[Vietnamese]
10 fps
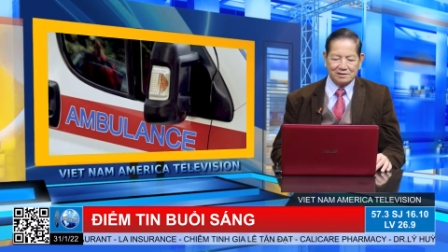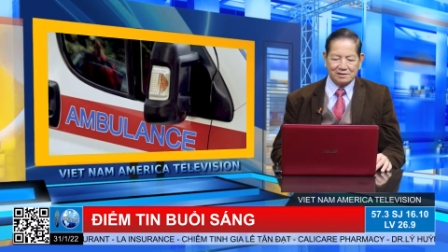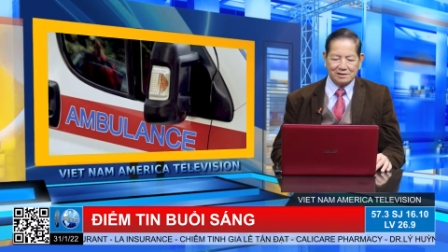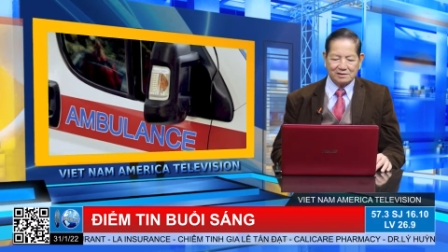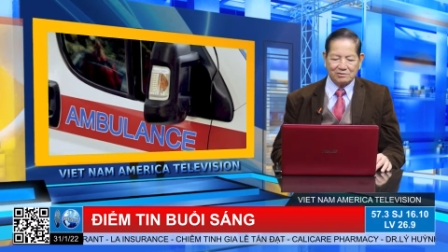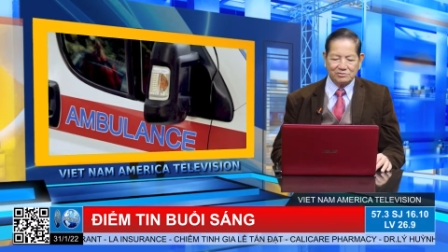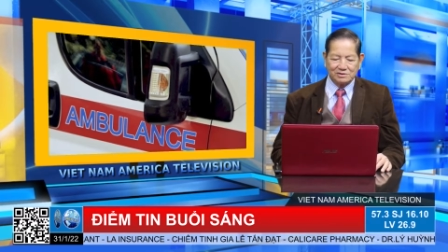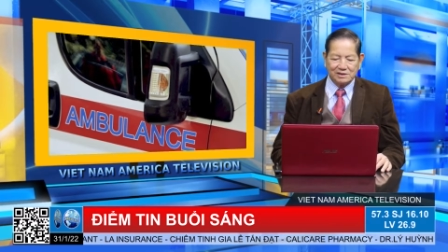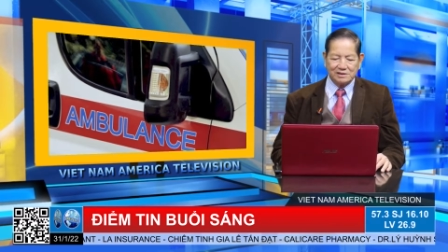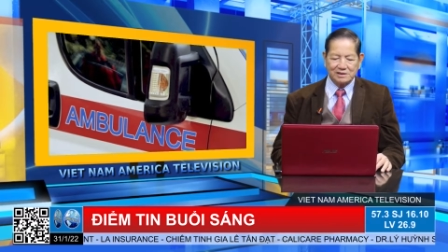thì cũng
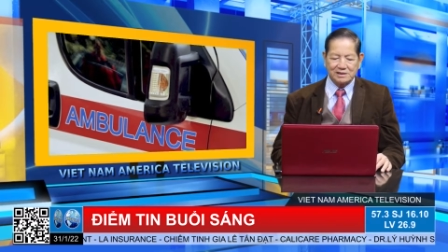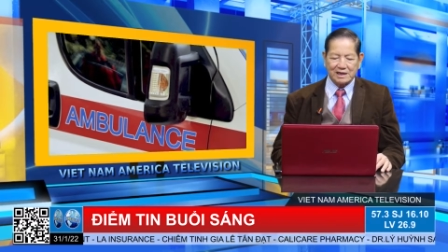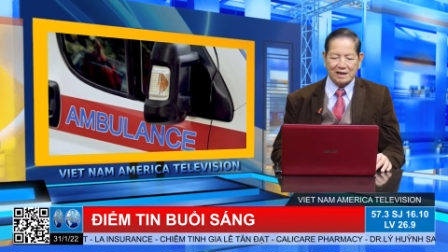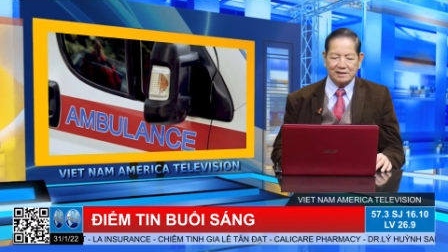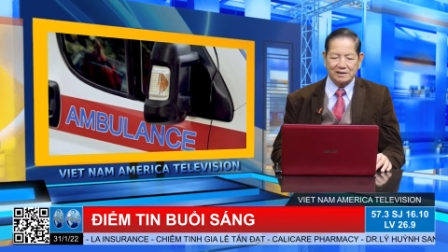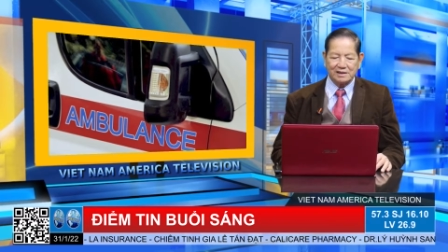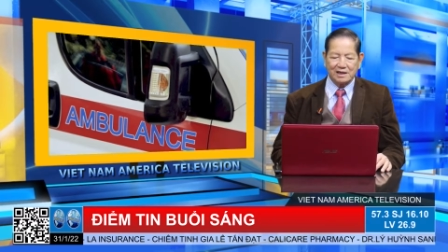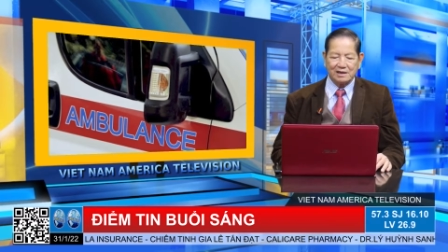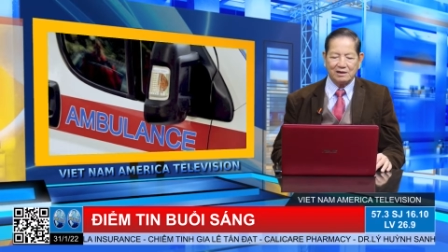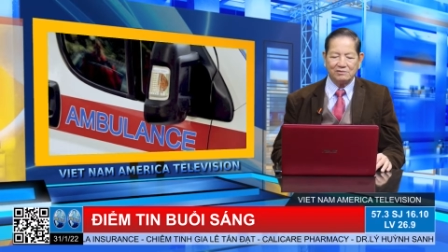xin chia sẻ cái tin
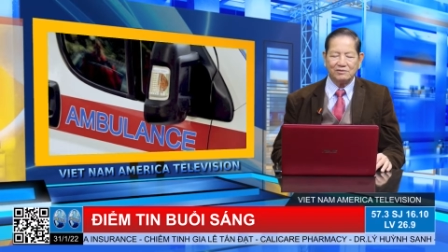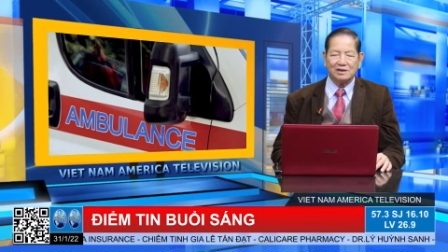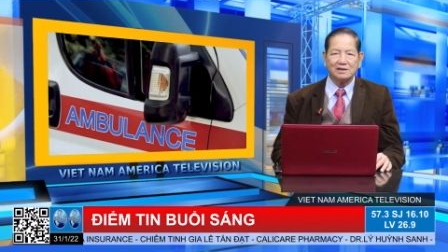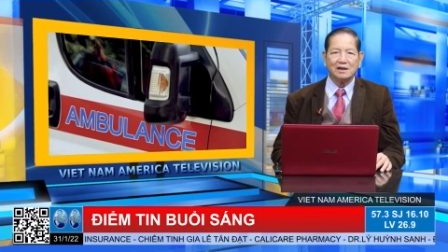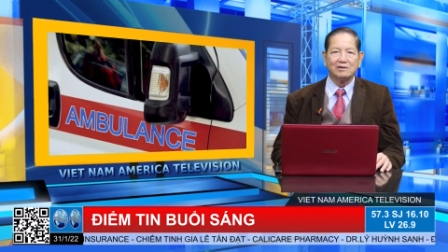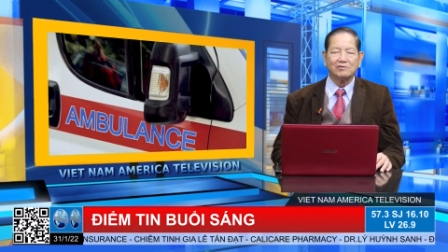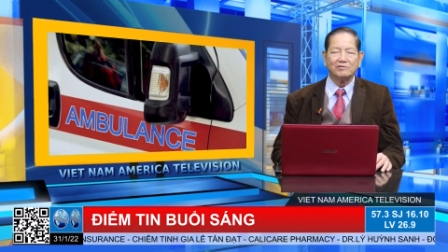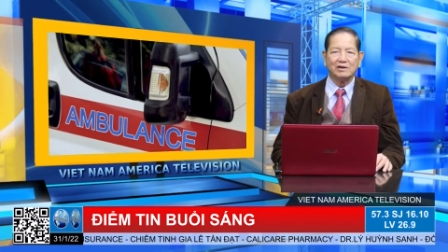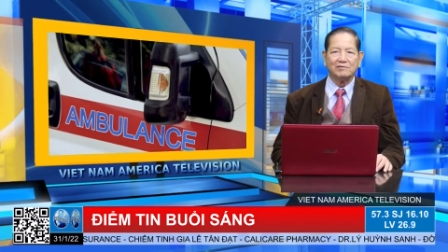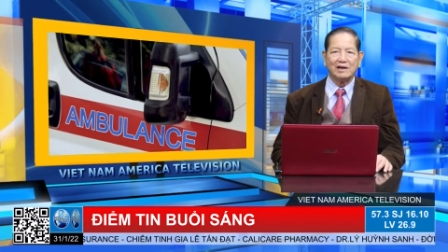này đối với quý
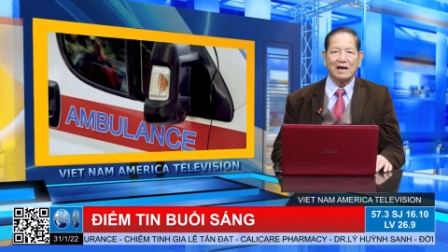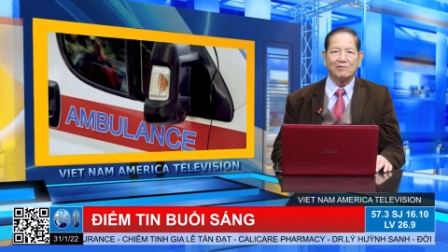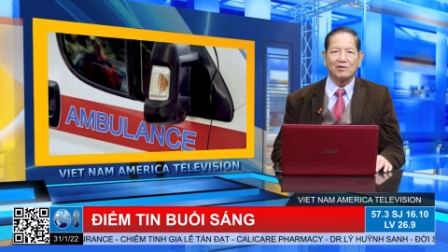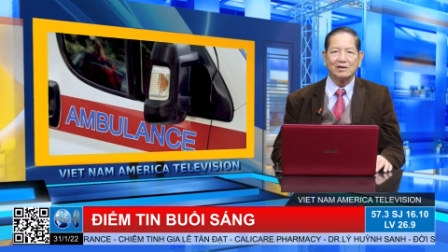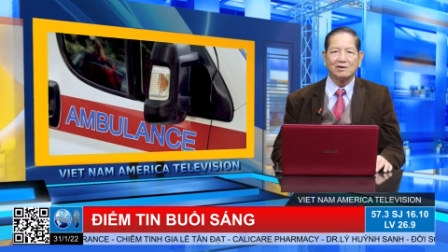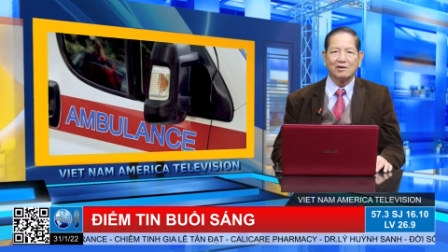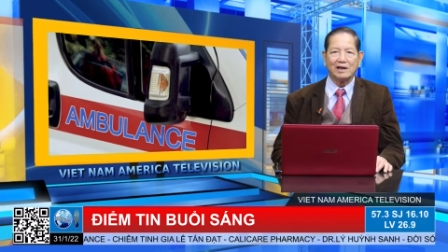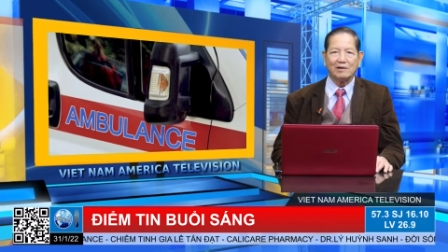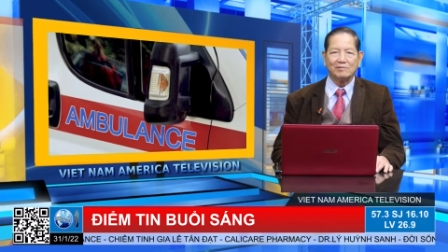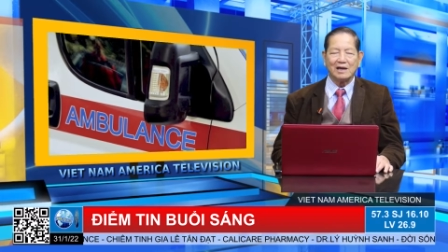vị Việt Nam có những con
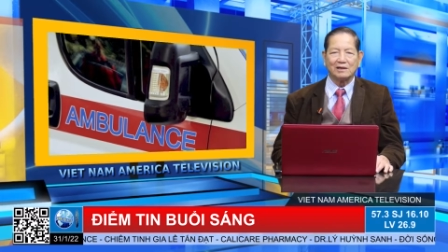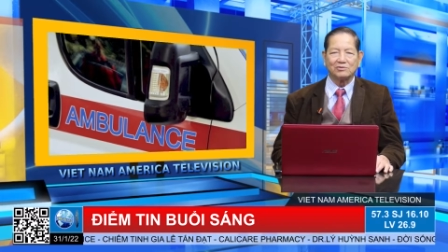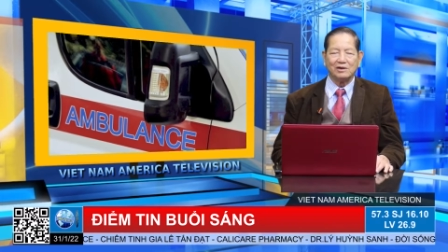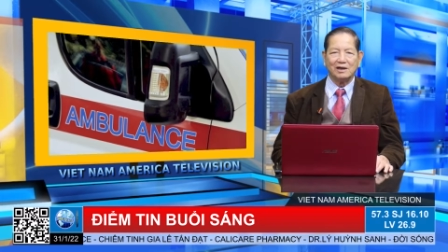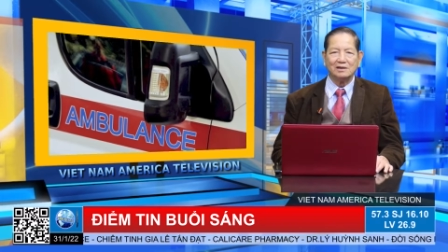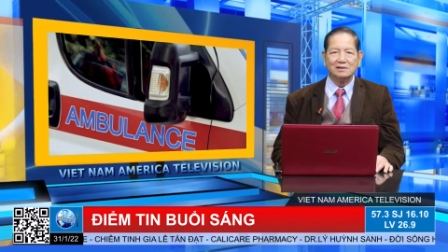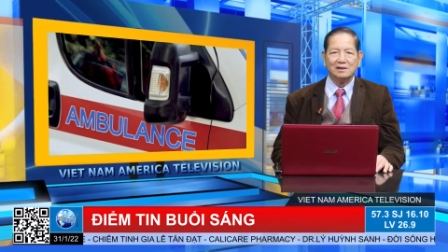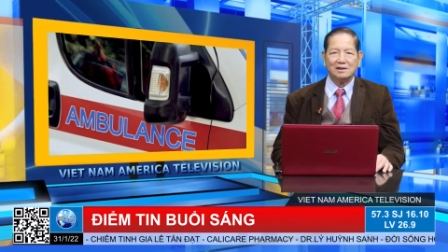em đang tuổi lớn